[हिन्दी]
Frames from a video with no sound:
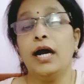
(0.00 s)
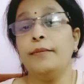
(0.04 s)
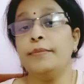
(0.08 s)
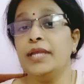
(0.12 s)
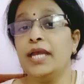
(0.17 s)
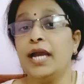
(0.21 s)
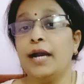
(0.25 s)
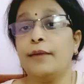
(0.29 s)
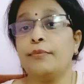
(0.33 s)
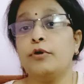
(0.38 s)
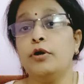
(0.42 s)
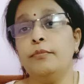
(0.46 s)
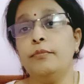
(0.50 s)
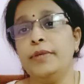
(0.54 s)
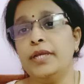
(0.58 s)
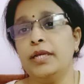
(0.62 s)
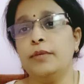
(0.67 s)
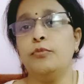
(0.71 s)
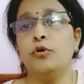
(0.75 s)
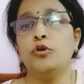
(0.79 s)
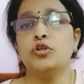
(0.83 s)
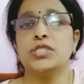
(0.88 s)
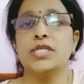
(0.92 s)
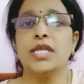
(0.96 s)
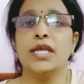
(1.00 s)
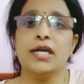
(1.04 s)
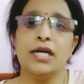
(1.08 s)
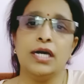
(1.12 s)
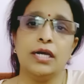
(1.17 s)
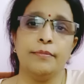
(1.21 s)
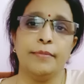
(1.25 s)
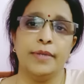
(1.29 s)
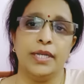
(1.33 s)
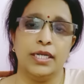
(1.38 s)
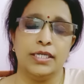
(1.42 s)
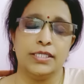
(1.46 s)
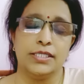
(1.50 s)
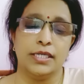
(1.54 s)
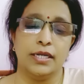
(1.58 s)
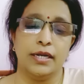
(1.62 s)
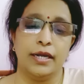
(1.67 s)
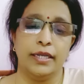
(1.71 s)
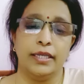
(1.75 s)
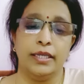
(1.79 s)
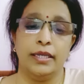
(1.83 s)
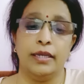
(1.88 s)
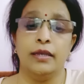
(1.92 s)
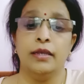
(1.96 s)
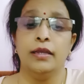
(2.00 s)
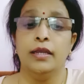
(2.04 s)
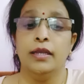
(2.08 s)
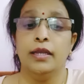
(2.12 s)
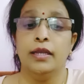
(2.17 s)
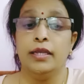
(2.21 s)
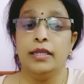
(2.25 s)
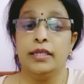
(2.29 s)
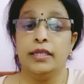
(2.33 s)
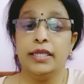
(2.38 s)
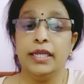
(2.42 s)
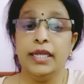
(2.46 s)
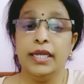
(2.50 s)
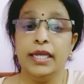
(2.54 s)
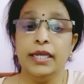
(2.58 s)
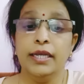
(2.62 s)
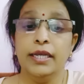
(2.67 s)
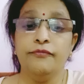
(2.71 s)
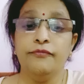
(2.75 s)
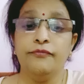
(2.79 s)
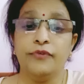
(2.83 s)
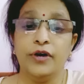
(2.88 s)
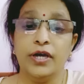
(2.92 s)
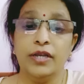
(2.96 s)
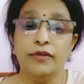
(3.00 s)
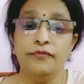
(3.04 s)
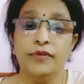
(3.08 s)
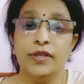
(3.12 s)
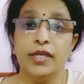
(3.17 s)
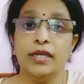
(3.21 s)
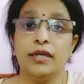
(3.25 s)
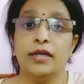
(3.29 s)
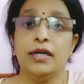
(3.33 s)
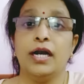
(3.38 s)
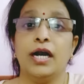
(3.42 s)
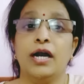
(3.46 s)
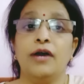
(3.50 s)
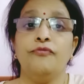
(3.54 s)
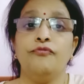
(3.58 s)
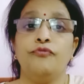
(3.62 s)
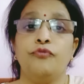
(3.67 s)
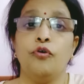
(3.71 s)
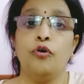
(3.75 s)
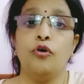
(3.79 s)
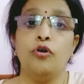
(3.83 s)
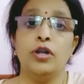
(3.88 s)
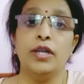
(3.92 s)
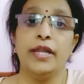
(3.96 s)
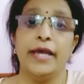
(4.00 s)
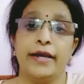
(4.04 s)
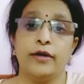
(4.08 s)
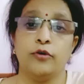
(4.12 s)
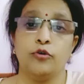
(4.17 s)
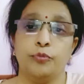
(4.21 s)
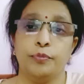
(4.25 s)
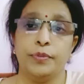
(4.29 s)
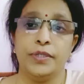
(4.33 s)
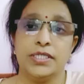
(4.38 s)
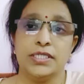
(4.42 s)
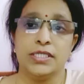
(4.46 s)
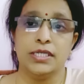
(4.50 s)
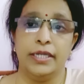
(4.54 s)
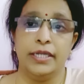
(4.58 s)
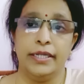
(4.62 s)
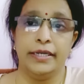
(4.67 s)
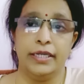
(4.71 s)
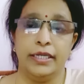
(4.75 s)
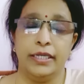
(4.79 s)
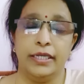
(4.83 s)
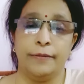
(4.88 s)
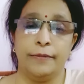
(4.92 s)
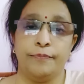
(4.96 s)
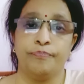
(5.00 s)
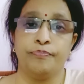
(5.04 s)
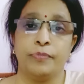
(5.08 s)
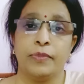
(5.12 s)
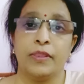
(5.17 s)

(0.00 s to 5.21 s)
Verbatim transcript: अभी आपको बिग बॉस के घर में नज़र आएंगे ये वन वीक का फोर लाख रुपीज़ ले रही है